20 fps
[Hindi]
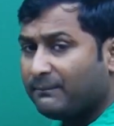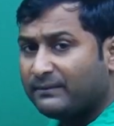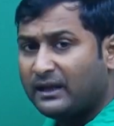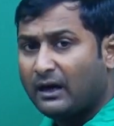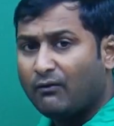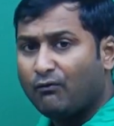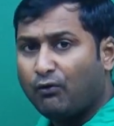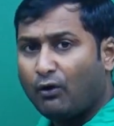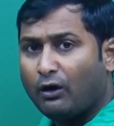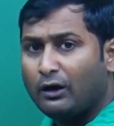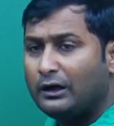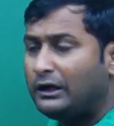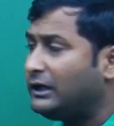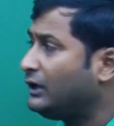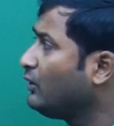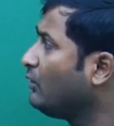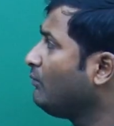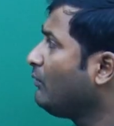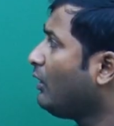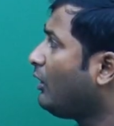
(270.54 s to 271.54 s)
द
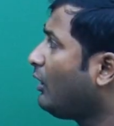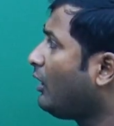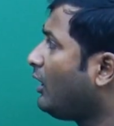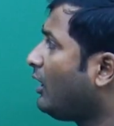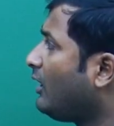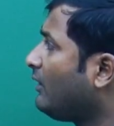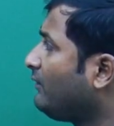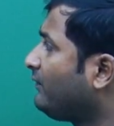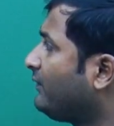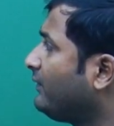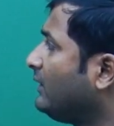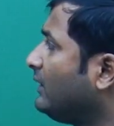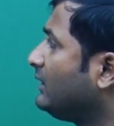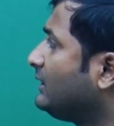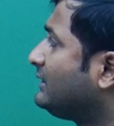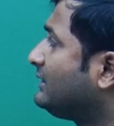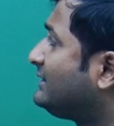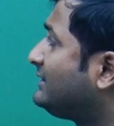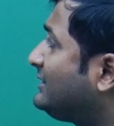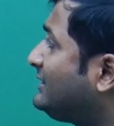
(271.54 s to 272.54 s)
वॉल्यूम ऑफ
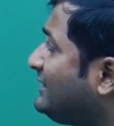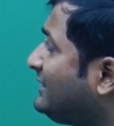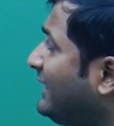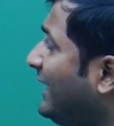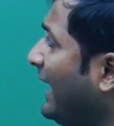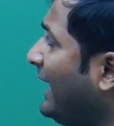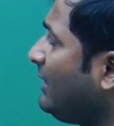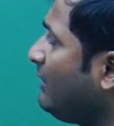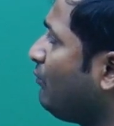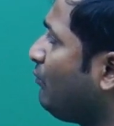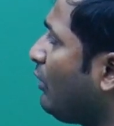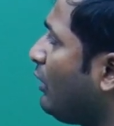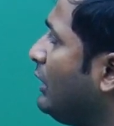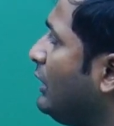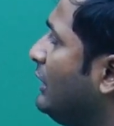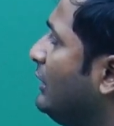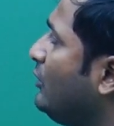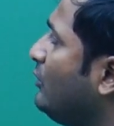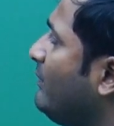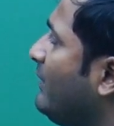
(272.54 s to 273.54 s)
टेन
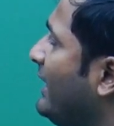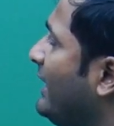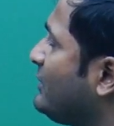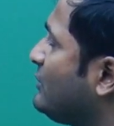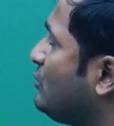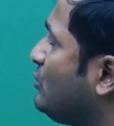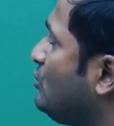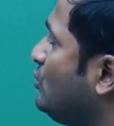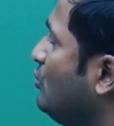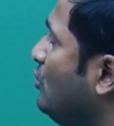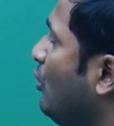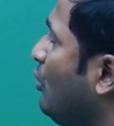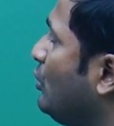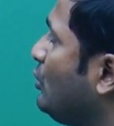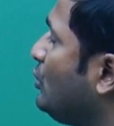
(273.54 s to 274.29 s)
वॉल्यूम एच टू ओ